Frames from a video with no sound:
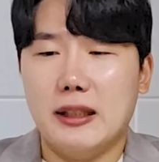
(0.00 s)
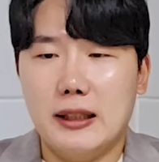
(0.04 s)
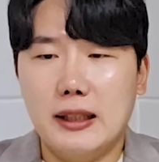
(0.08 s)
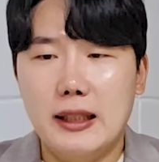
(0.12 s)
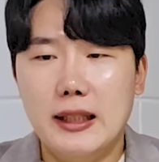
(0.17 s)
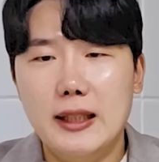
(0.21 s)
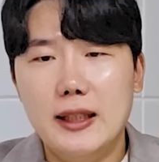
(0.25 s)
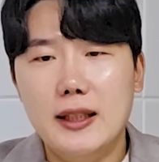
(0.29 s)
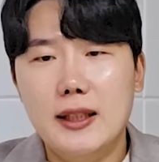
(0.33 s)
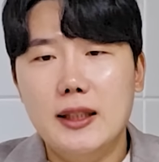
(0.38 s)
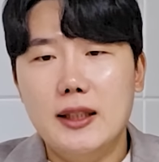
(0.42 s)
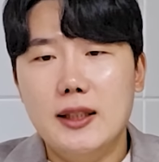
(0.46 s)

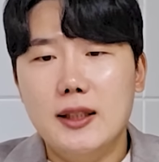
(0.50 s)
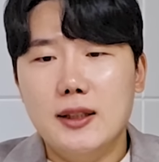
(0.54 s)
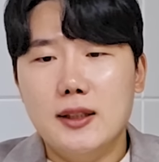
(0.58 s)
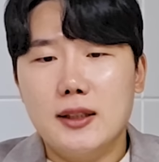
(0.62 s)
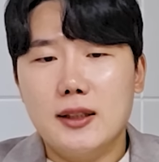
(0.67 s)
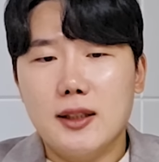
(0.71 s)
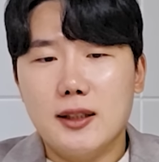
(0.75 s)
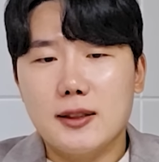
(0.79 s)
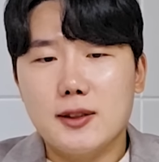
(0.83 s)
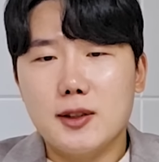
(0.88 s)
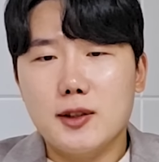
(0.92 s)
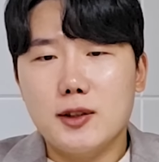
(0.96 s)
그렇구나.
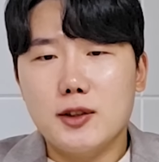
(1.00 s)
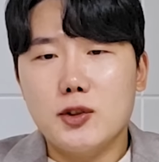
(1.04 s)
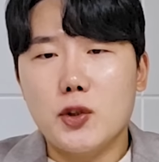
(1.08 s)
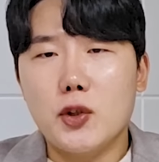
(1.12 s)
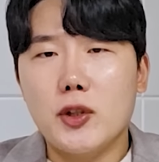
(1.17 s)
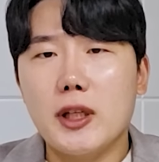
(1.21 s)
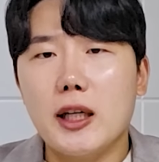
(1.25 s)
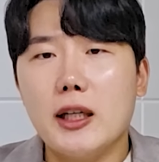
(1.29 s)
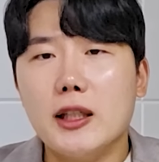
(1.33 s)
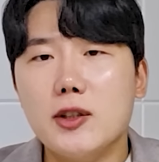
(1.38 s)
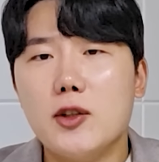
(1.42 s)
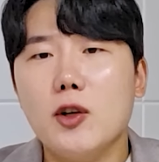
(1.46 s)
그래서
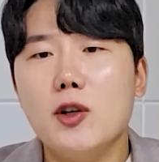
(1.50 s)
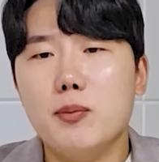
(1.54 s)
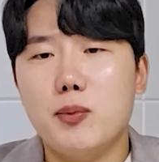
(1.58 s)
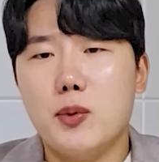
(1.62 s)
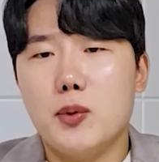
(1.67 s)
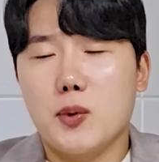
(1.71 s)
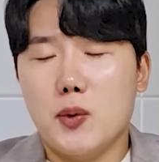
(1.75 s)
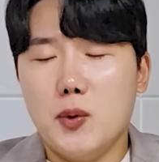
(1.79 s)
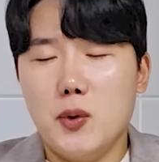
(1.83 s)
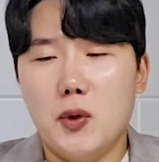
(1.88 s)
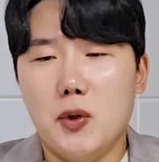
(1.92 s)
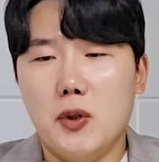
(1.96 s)
저희가 이걸
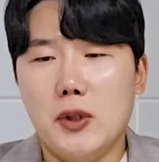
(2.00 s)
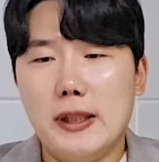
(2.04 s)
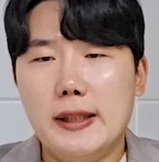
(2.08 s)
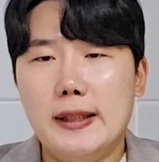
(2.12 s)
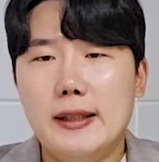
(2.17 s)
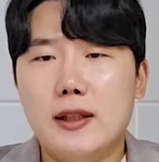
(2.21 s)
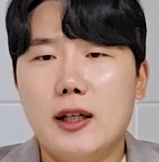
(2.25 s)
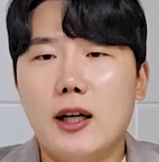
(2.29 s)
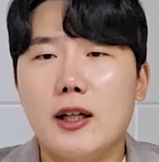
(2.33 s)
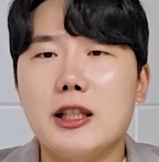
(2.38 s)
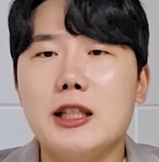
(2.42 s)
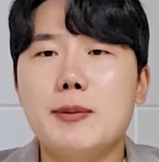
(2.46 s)
보고
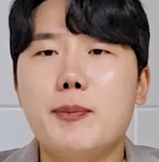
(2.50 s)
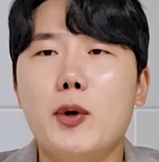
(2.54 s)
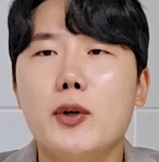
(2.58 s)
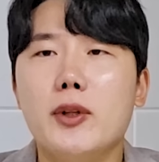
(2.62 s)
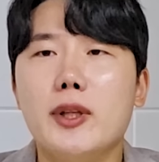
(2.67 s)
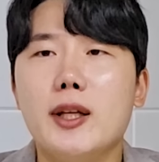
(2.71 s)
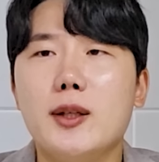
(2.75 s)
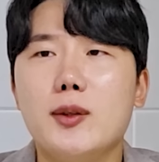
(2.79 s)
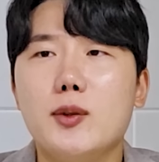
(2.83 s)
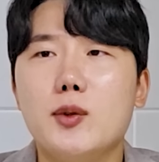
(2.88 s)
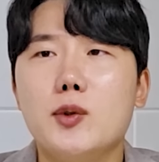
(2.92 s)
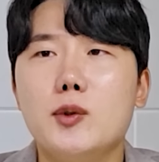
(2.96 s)
아,
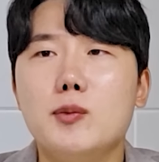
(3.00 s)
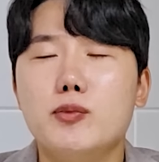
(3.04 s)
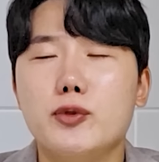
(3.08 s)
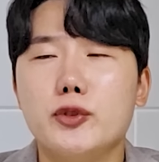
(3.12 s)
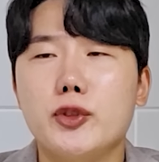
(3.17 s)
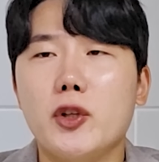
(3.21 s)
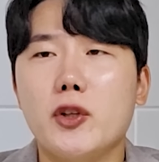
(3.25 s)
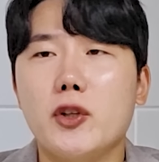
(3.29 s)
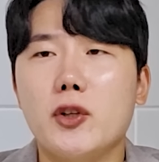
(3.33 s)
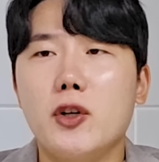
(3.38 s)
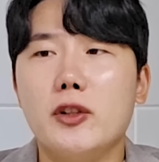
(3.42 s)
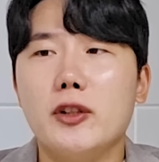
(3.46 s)
이번에도
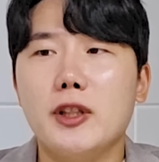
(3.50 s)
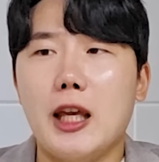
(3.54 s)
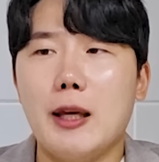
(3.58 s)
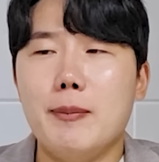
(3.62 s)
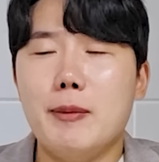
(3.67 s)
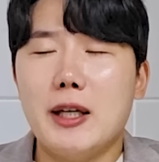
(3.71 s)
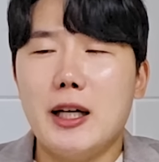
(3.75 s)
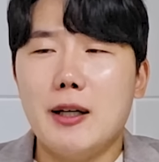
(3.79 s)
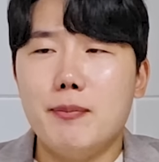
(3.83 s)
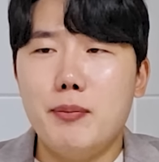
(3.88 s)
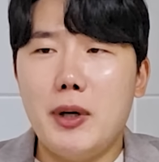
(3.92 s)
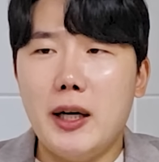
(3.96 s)
무조건
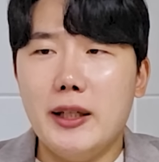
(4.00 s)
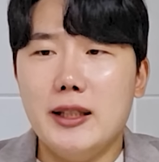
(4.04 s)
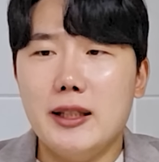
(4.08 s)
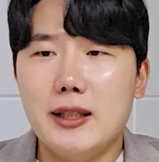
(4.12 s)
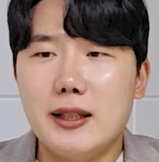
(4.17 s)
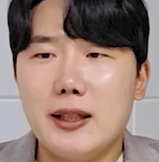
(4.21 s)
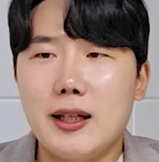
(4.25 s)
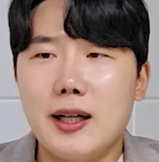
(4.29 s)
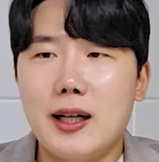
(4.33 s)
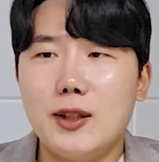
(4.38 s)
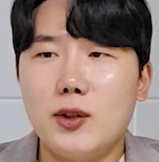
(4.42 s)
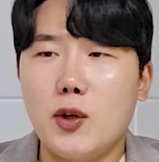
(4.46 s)
개미가
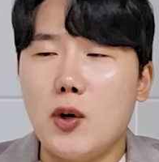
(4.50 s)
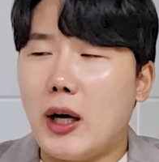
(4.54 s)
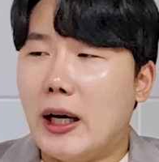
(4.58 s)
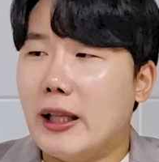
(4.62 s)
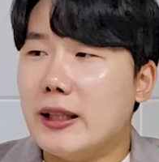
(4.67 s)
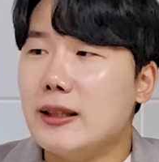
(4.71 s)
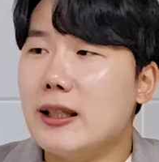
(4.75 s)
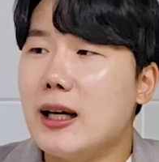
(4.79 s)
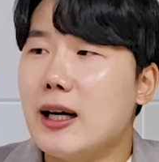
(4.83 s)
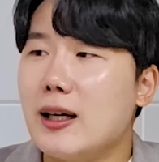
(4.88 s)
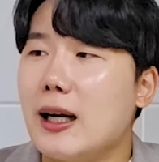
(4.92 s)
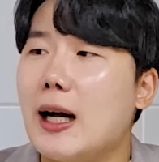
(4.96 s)
파니까 더
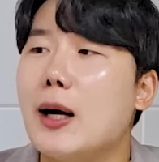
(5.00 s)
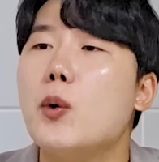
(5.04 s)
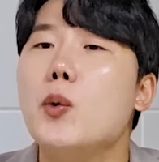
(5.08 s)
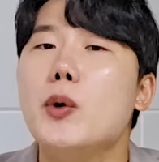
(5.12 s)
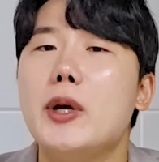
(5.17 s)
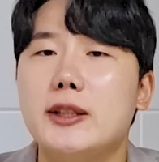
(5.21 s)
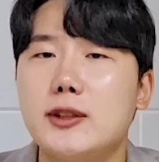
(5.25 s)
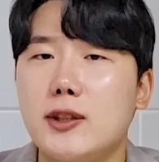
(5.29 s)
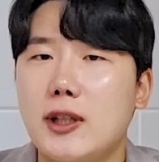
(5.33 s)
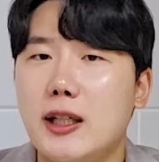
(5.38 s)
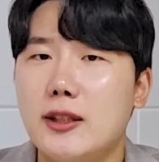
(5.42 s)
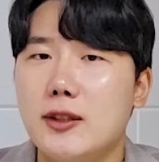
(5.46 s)
간다라고
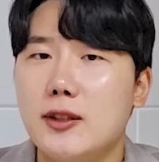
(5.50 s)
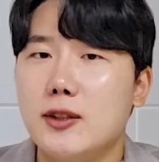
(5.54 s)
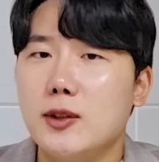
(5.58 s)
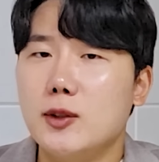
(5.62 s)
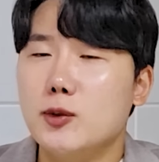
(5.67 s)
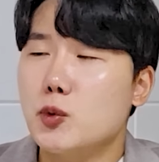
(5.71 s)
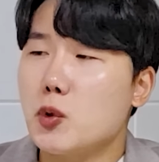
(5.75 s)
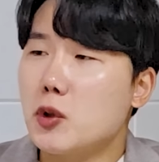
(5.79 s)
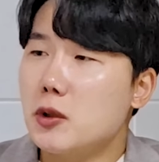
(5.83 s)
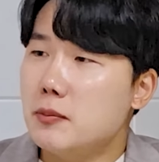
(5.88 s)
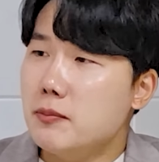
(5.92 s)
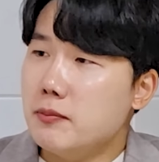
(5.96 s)
해석하는 건
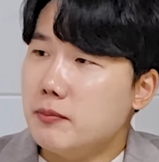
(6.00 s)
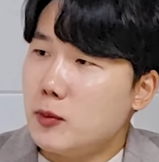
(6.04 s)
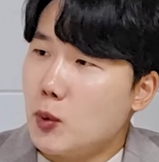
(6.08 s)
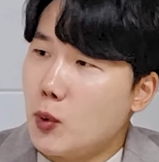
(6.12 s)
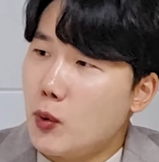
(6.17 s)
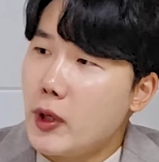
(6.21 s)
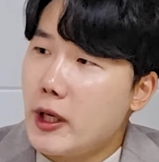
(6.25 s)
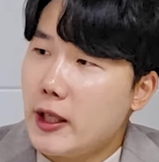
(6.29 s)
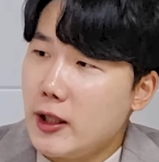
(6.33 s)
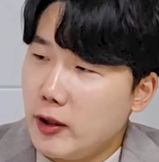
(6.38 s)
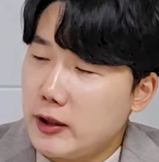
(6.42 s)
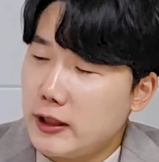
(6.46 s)
조금
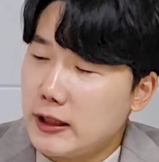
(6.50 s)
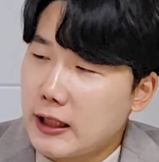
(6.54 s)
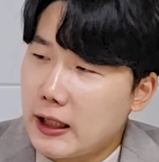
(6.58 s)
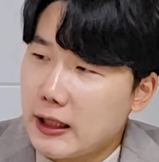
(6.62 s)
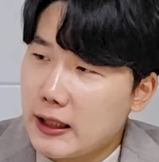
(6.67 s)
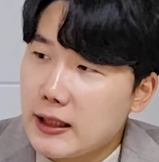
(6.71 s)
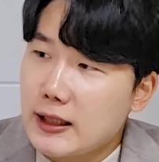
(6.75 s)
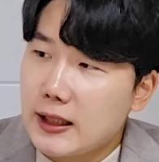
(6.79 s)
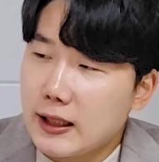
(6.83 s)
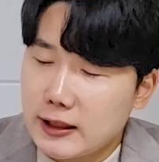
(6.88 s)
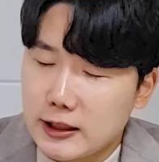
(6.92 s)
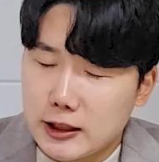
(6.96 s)
오해의 여지가
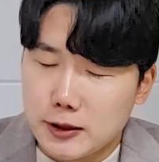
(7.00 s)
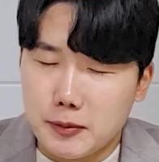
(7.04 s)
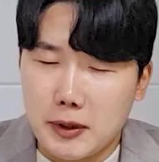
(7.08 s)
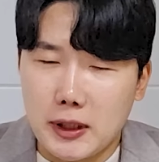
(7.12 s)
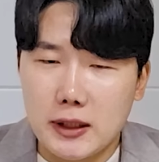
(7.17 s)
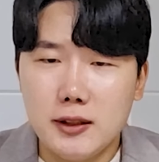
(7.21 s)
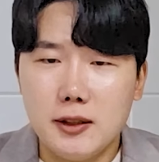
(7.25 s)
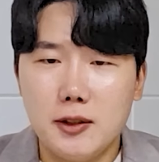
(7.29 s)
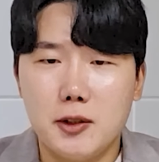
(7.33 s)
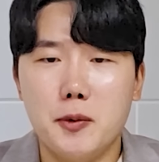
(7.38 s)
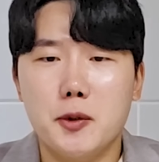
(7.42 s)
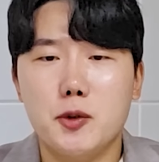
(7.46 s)

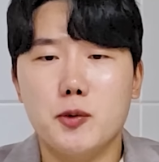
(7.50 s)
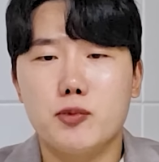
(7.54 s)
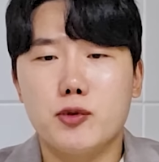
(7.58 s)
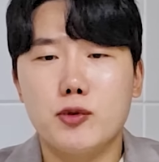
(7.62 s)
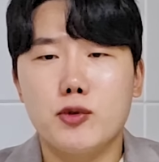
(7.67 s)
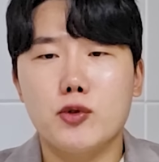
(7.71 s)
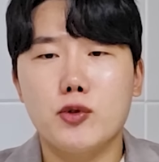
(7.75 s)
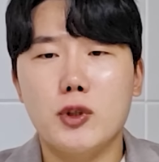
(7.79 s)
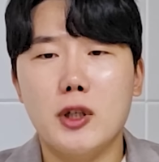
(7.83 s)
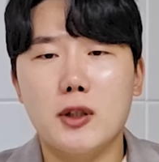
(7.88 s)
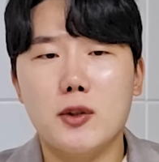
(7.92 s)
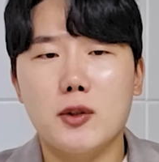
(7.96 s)
있겠지만 그럼에도
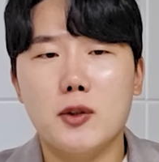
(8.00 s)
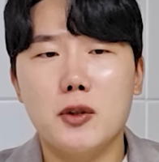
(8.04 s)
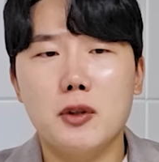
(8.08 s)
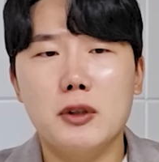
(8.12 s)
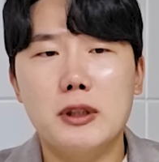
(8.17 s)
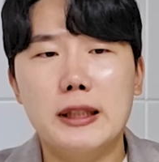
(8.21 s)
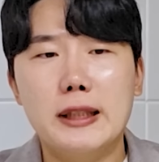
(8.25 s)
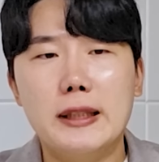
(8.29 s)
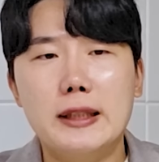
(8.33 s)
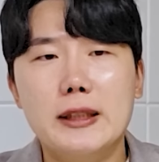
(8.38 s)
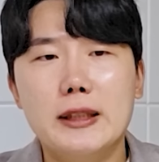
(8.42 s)
불구하고